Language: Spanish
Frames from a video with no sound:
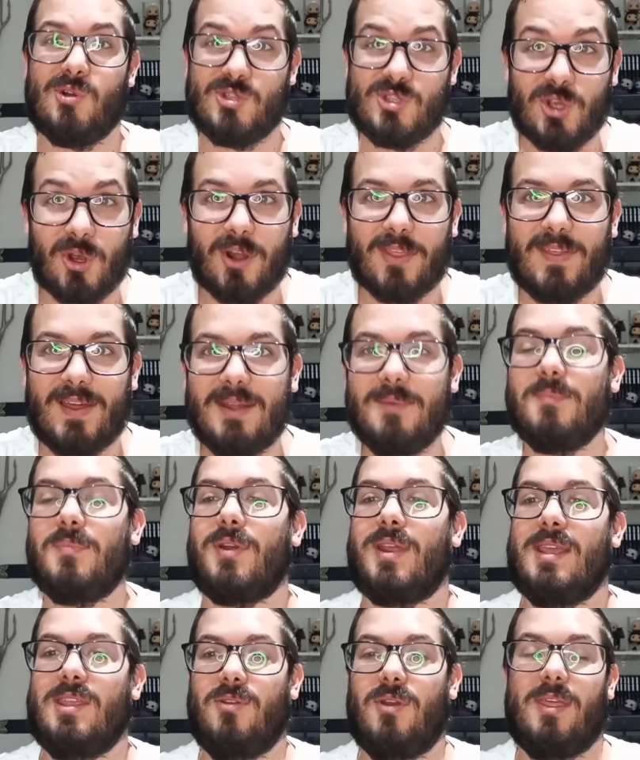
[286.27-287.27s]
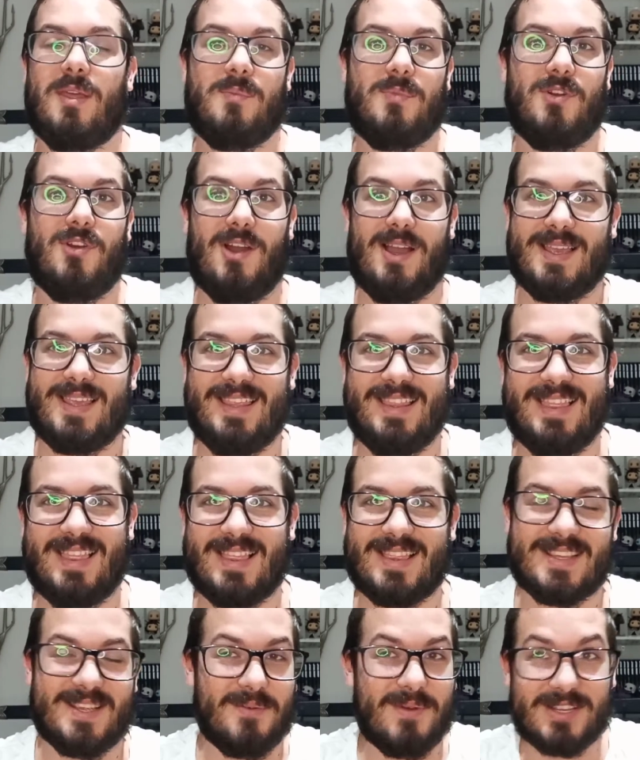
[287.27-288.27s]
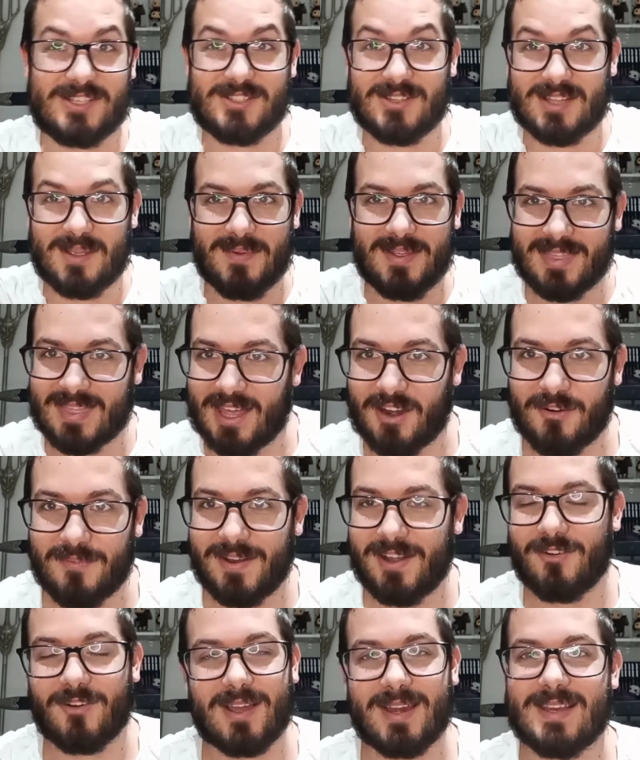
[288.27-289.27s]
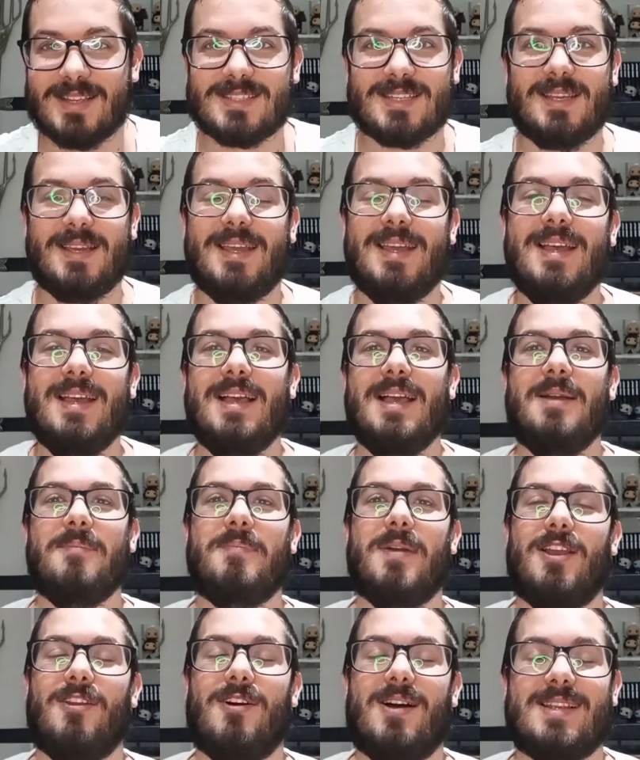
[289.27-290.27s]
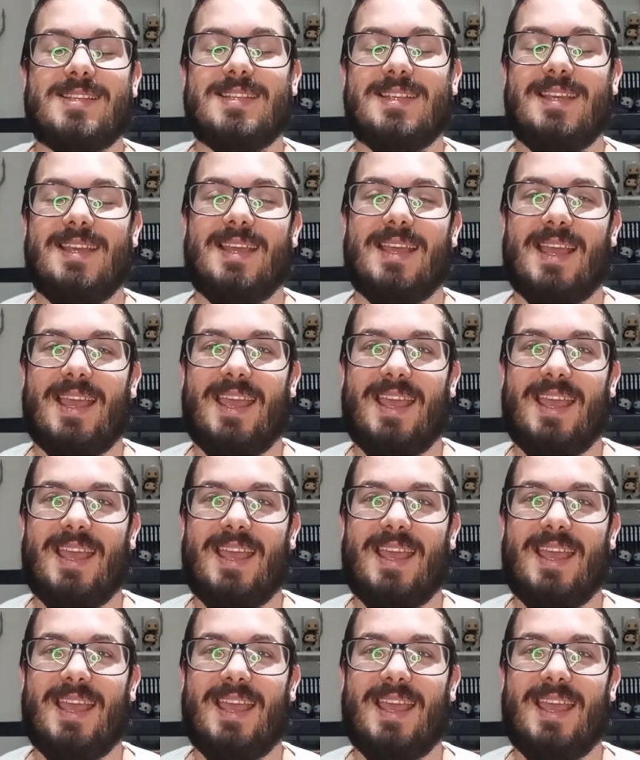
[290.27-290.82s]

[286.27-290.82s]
Jordan, porque Jordan, bueno, aquí se me ha hecho también raro verlo que en ese pelo así